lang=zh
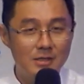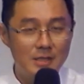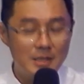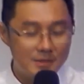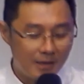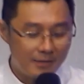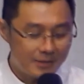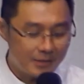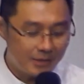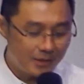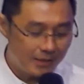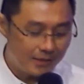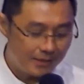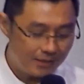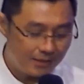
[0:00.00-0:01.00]
第三
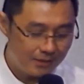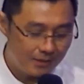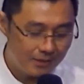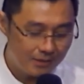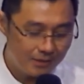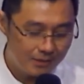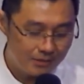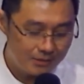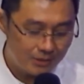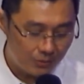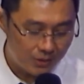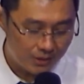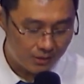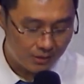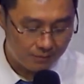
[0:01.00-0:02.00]
个教
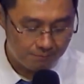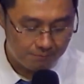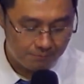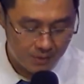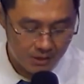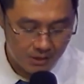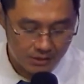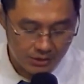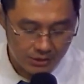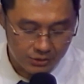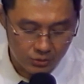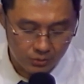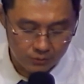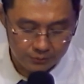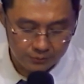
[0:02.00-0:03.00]
会的一个弟
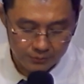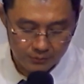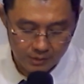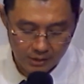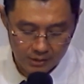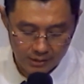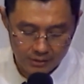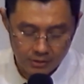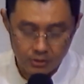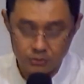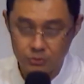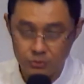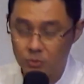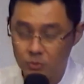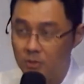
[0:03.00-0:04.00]
兄，他来到，他
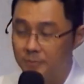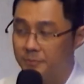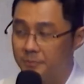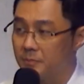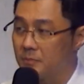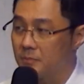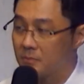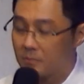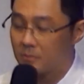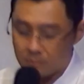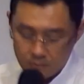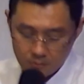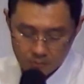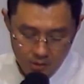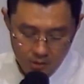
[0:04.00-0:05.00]
就
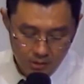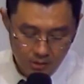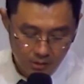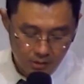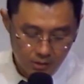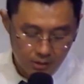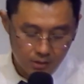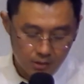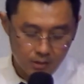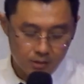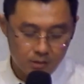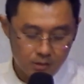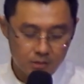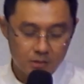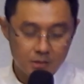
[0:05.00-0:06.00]

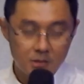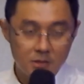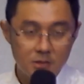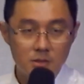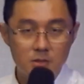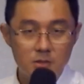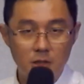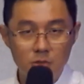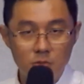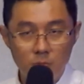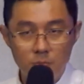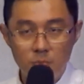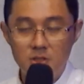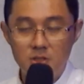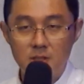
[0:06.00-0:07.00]
说：“疼
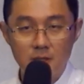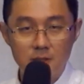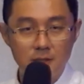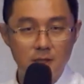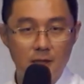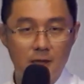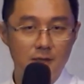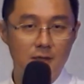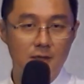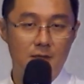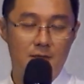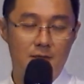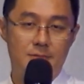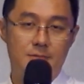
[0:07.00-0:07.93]
痛不是上帝来的。”